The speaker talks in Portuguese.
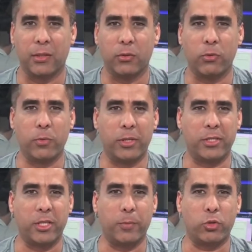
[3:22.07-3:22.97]
O
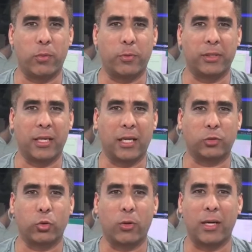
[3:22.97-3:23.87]
município só poderá
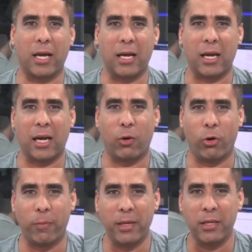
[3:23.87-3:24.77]
tocar a
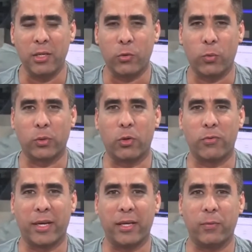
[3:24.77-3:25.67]
obra quando
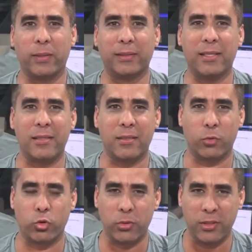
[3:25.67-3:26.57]
houver uma
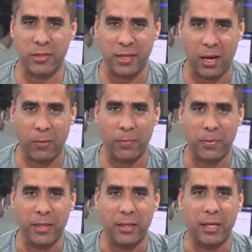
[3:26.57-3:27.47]
decisão judicial.
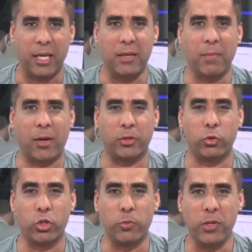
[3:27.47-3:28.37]
Em maio de
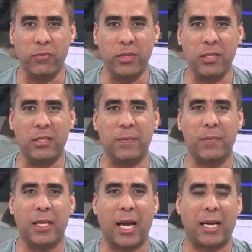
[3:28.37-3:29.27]
2020,
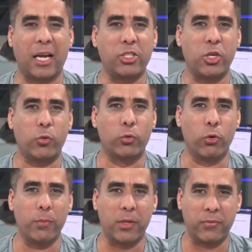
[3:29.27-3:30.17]
a Caixa
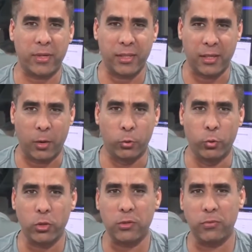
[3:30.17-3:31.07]
Econômica Federal
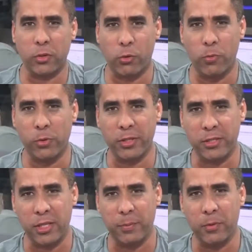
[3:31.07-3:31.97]
notificou o
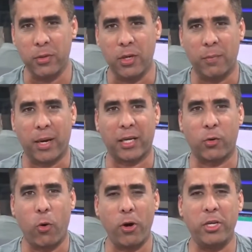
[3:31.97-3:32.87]
município para
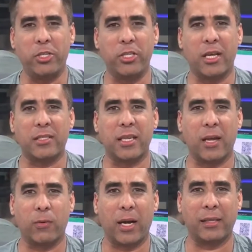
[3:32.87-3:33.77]
corrigir as
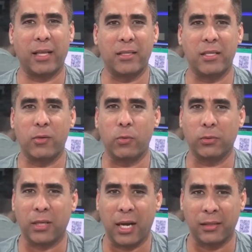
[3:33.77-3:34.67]
irregularidades
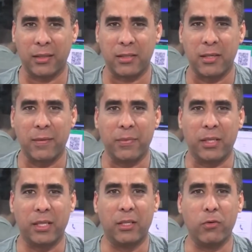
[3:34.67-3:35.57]
encontradas
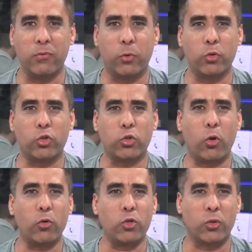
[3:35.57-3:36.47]
que não foram
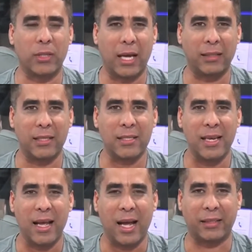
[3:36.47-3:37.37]
solucionadas
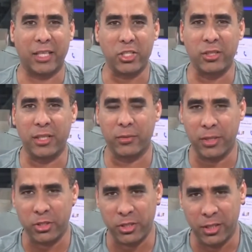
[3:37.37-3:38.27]
até janeiro
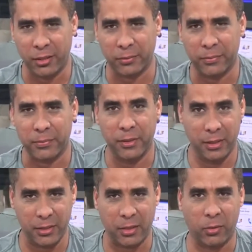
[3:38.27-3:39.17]
deste ano,
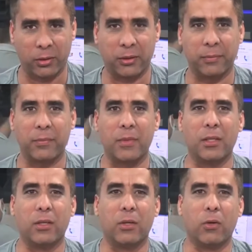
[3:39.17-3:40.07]
diz a nota.
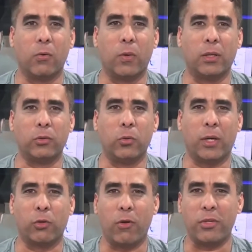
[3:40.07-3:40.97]
Quando
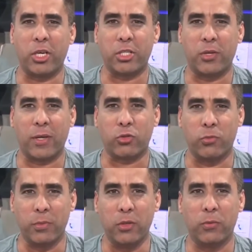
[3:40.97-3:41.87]
a nova gestão
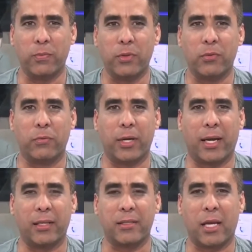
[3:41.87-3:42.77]
assumiu, foi
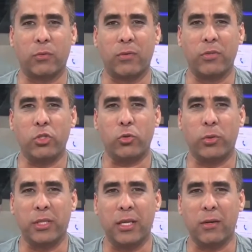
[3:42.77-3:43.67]
realizada uma
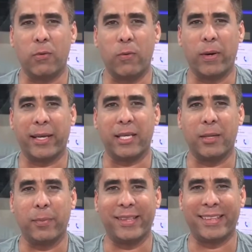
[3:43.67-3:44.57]
vistoria com uma
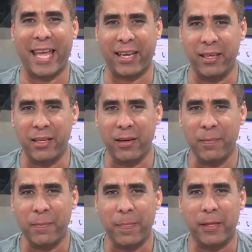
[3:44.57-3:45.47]
equipe técnica
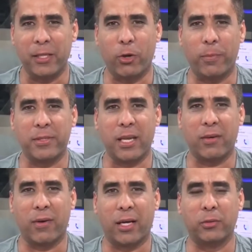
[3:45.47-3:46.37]
e
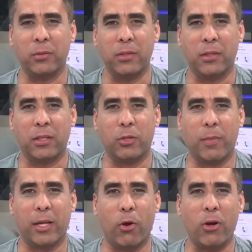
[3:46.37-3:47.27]
observado que o
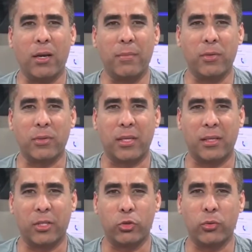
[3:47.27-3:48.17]
melhor caminho
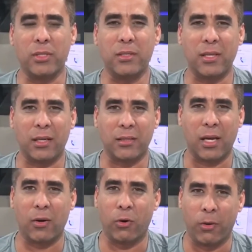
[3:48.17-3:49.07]
seria
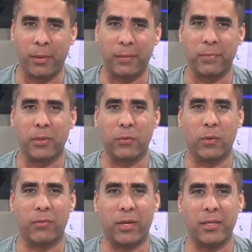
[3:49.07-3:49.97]
judicializar a obra,
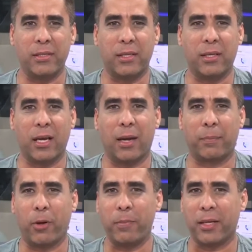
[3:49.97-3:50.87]
uma vez que a
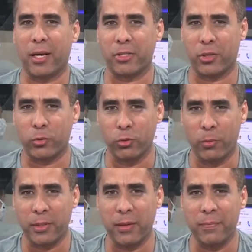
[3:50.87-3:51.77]
própria Caixa
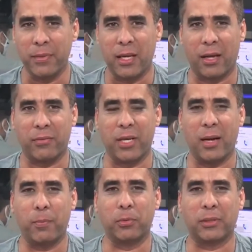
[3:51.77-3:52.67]
Econômica havia
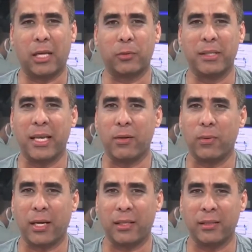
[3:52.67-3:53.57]
apontado
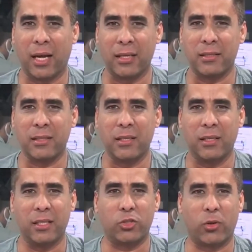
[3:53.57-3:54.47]
irregularidades
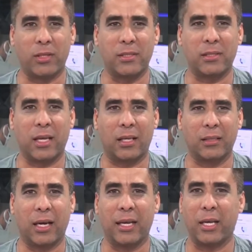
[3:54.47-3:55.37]
e
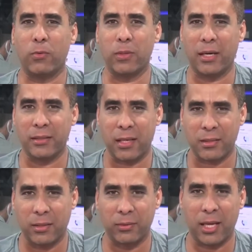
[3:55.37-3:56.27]
solicitada a
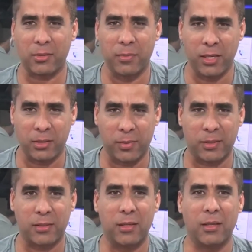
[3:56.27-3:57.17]
regularização das
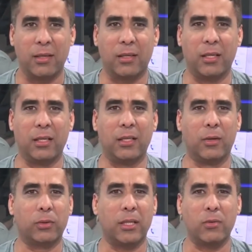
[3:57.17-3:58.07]
mesmas, que
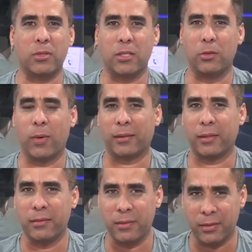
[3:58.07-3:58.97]
não teriam sido
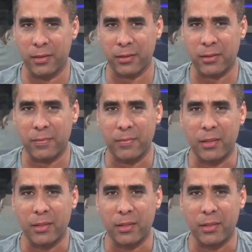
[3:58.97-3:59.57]
atendidas.